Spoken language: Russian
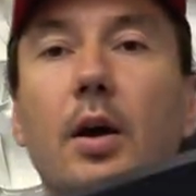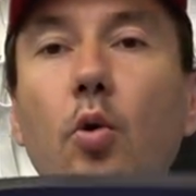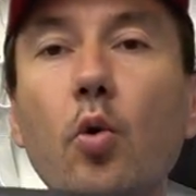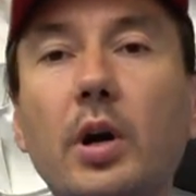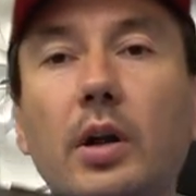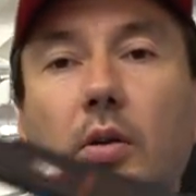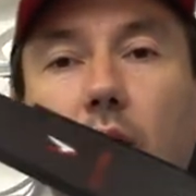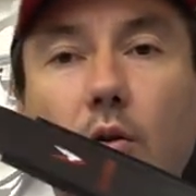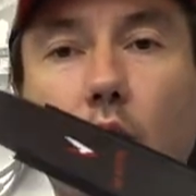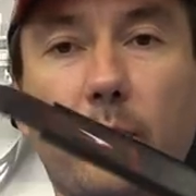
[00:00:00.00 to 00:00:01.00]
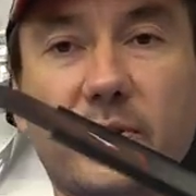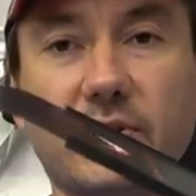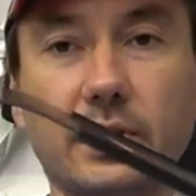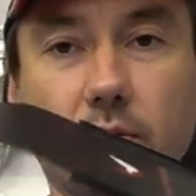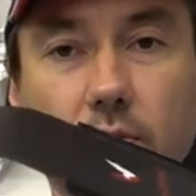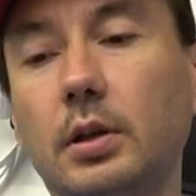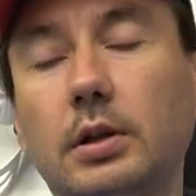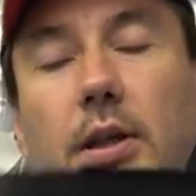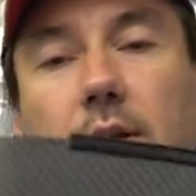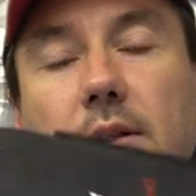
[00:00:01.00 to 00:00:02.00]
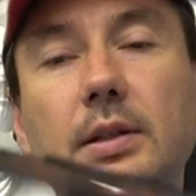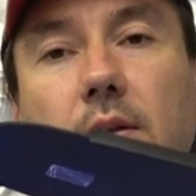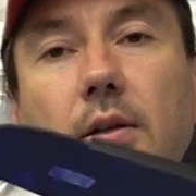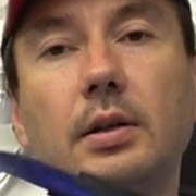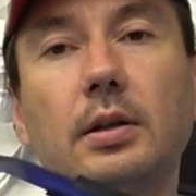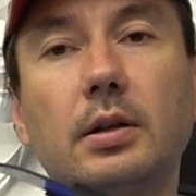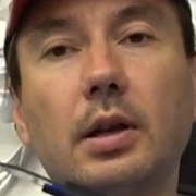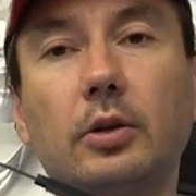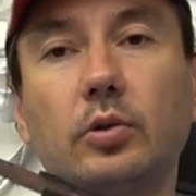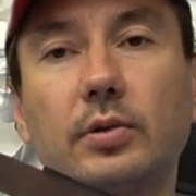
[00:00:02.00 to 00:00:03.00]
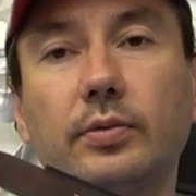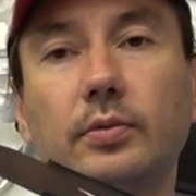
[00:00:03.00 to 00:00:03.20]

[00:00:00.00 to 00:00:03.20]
Угол лопасти 30 градусов.